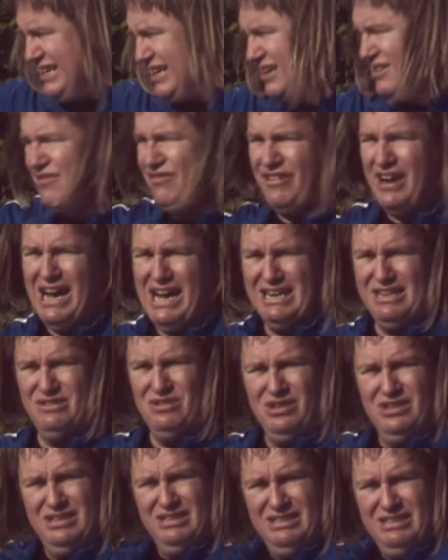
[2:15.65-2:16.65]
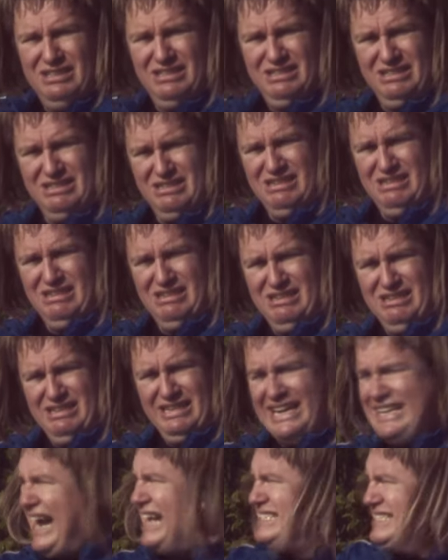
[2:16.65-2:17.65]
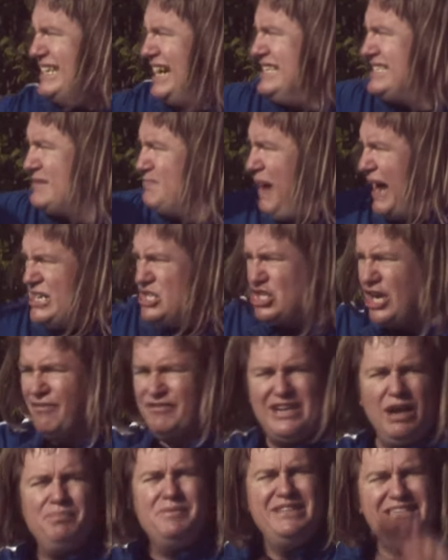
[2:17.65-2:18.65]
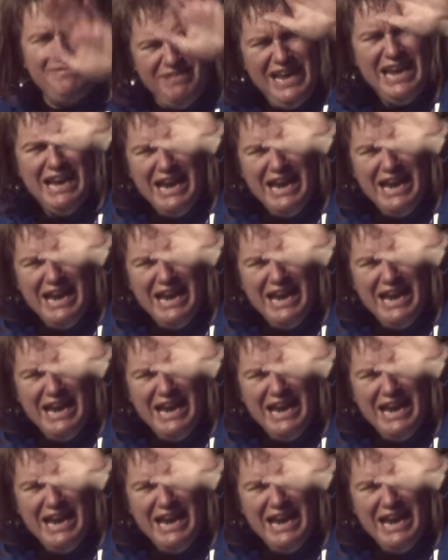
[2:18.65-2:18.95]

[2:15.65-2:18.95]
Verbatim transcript: anderen Fragen noch. Da kannst du als Mannschaft, ich glaube,